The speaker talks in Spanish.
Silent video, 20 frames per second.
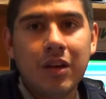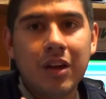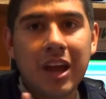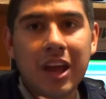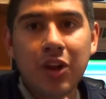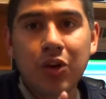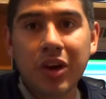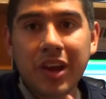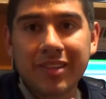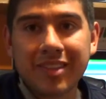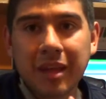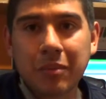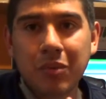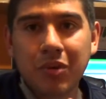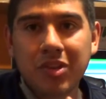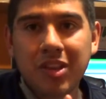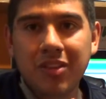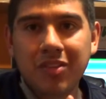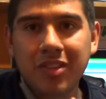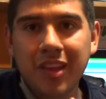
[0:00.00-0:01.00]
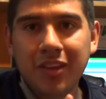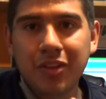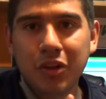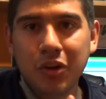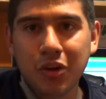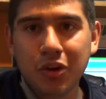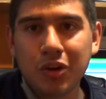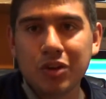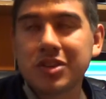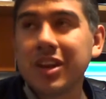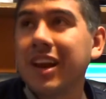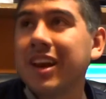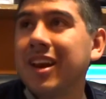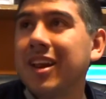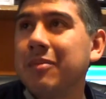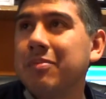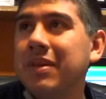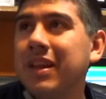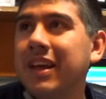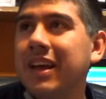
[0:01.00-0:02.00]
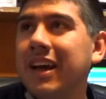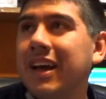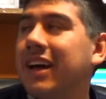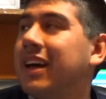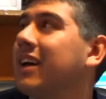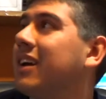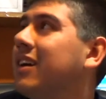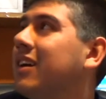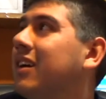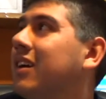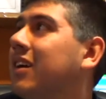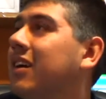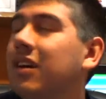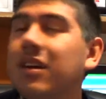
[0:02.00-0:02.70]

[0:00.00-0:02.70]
Creo que estamos sintiendo otra réplica.